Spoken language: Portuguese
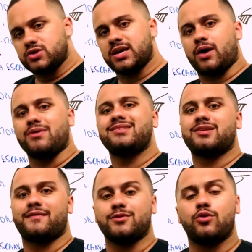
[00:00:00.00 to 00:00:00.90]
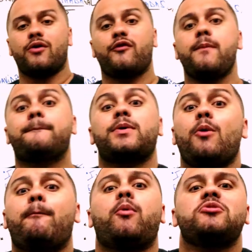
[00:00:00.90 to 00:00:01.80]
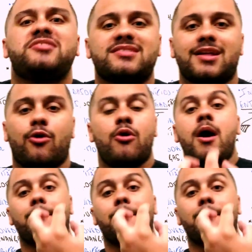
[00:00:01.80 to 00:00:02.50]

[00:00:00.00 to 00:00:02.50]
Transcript: geral em Salvador foi proposital